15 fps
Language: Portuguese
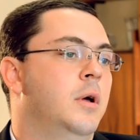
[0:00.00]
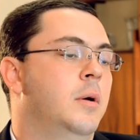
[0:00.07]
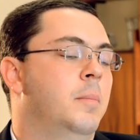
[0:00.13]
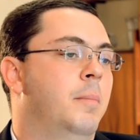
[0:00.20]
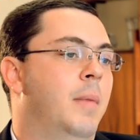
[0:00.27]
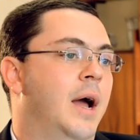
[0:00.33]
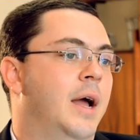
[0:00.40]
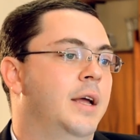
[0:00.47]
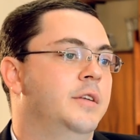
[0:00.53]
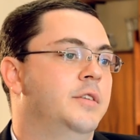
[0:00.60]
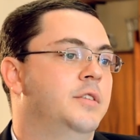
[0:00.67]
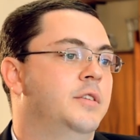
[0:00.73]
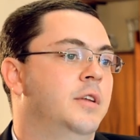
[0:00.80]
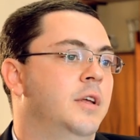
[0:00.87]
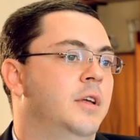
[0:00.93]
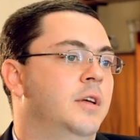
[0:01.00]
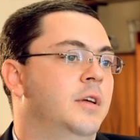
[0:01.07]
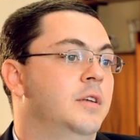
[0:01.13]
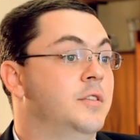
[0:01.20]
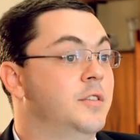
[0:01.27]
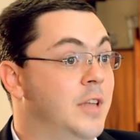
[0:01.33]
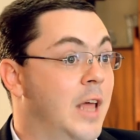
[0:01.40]
mais
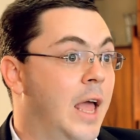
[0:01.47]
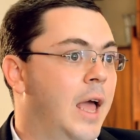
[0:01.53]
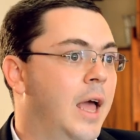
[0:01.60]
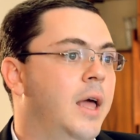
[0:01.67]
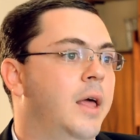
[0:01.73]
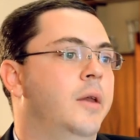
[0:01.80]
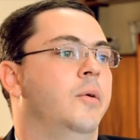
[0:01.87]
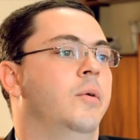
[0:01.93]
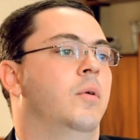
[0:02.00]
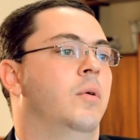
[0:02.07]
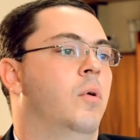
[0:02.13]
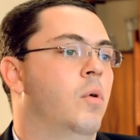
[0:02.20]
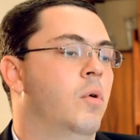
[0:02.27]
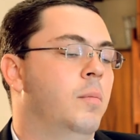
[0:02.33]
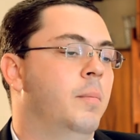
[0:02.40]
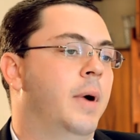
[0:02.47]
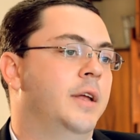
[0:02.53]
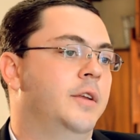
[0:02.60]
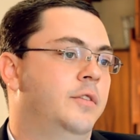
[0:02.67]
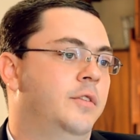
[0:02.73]
sério ou mais